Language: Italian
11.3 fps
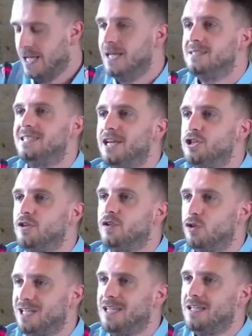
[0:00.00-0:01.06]
si leggevano
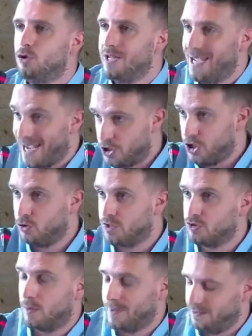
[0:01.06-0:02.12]
titoli, e cito
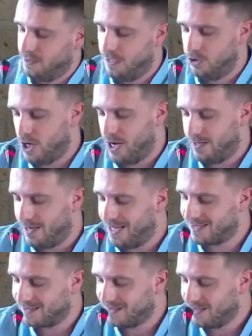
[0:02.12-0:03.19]
testualmente, del genere. La
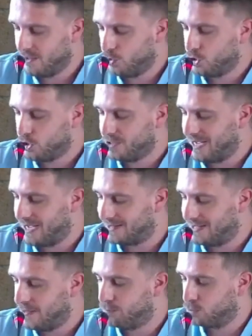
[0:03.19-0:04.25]
trattativa non c'è stata, gli
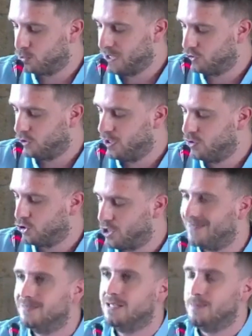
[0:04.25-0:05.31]
imputati sono
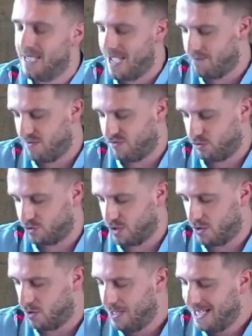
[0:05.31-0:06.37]
innocenti, i PM forse
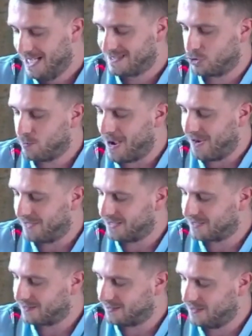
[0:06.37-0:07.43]
no. Stato mafia, la
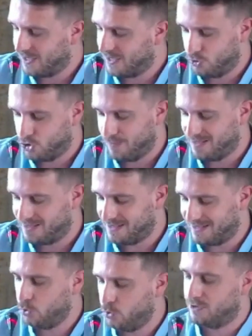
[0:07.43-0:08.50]
trattativa che non c'è mai stata,
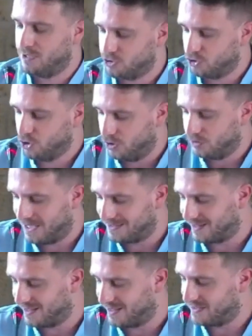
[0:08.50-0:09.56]
tutti assolti, la
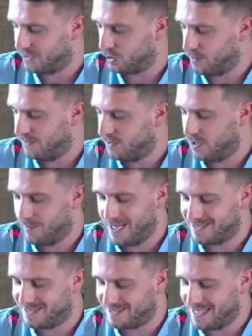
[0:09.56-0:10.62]
trattativa Stato mafia non è mai
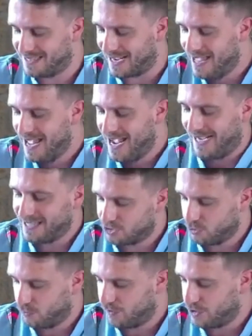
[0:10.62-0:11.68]
esistita, adesso è
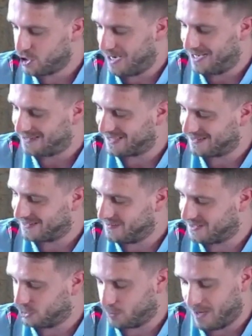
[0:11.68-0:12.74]
ufficiale, la trattativa
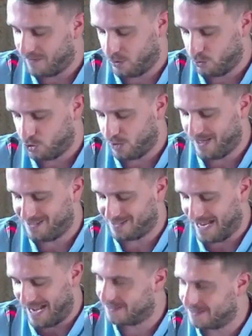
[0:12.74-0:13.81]
Stato mafia non c'è mai
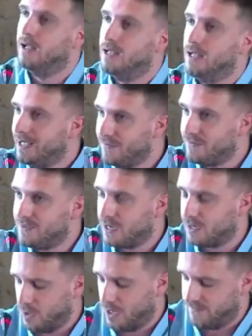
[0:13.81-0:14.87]
stata e via,
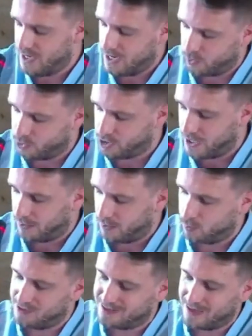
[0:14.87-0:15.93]
e via così, un
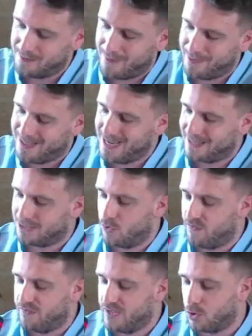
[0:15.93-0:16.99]
sistema mediatico
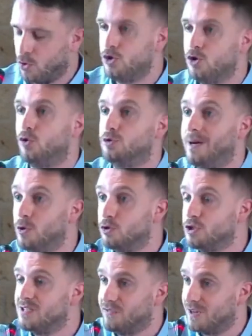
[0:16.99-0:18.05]
vergognoso, ma non ci
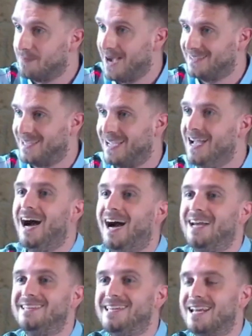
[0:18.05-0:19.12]
si è fermati alle
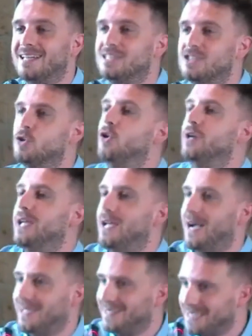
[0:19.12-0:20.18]
dichiarazioni,
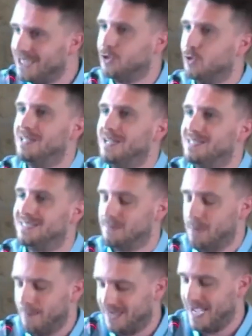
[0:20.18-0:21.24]
ai titoli del sistema
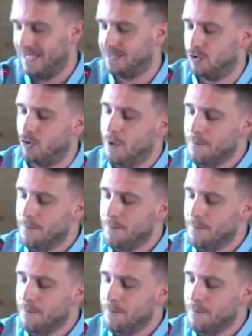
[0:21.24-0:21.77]
mediatico.